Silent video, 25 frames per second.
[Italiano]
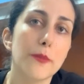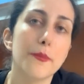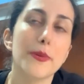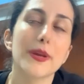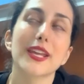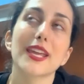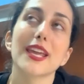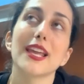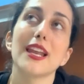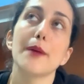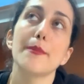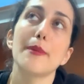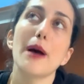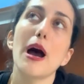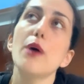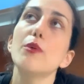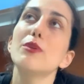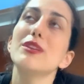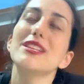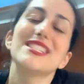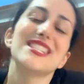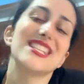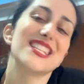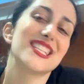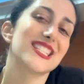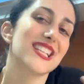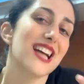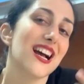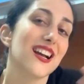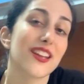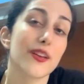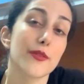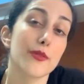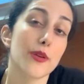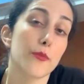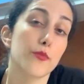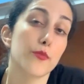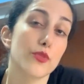perché la Bauli si sa
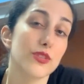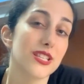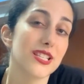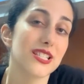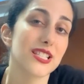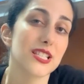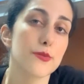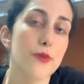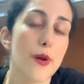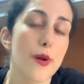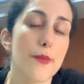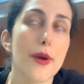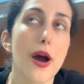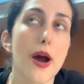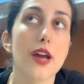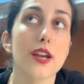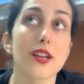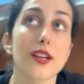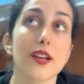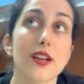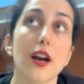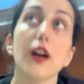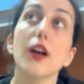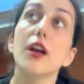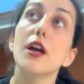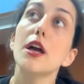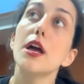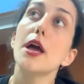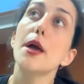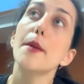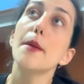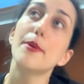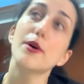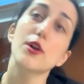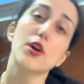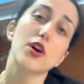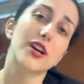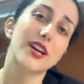che è una buonissima marca,
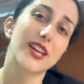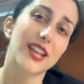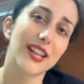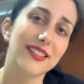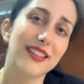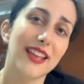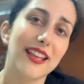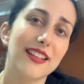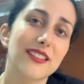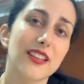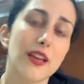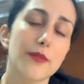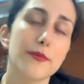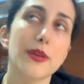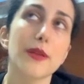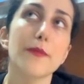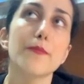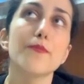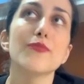però credetemi,